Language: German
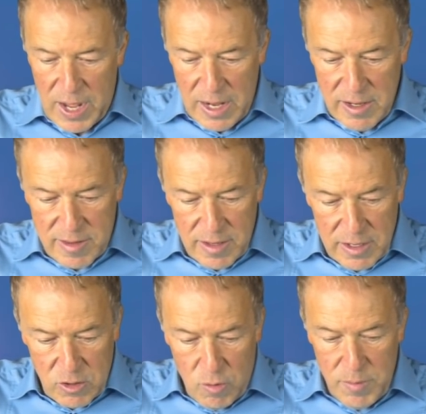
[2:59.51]
alles
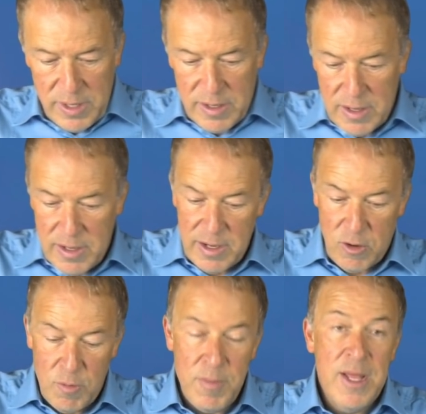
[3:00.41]
da drum äh,
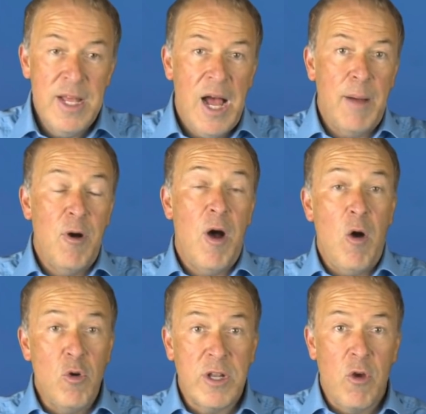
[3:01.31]
herum, aber
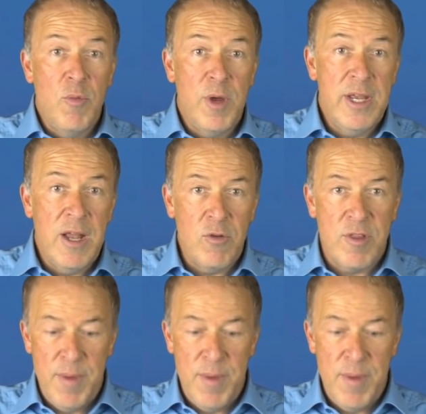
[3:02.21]
auch darüber hinaus